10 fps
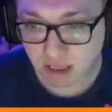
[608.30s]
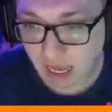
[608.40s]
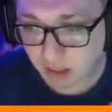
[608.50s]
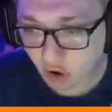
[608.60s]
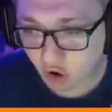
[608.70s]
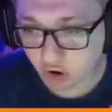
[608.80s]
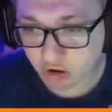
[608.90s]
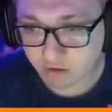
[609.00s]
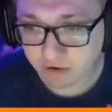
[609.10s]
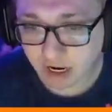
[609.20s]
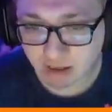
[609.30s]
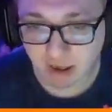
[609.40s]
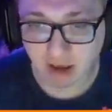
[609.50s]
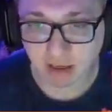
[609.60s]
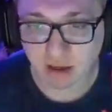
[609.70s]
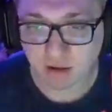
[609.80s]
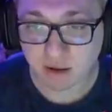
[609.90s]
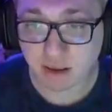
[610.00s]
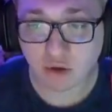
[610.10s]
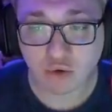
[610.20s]
Halo! Wracaj!
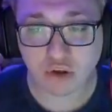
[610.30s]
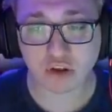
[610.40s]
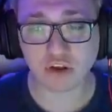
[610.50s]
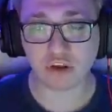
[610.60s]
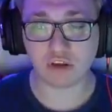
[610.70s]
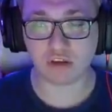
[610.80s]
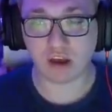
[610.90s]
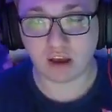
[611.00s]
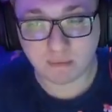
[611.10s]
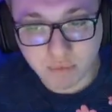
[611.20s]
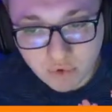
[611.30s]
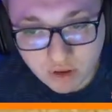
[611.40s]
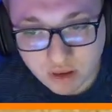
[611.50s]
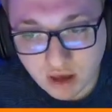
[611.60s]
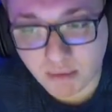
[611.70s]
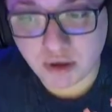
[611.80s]
I dziękuję ślicznie za donicika tak,